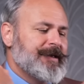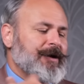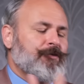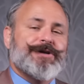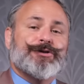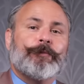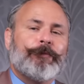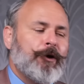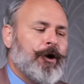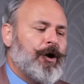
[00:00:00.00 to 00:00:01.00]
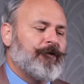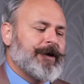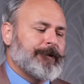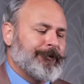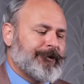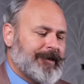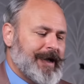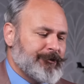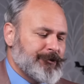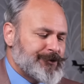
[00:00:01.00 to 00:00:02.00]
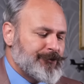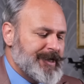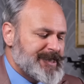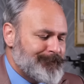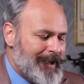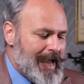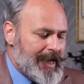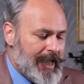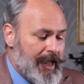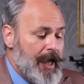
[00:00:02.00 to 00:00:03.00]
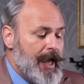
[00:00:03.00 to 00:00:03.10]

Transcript: da questo pullover portato sulle spalle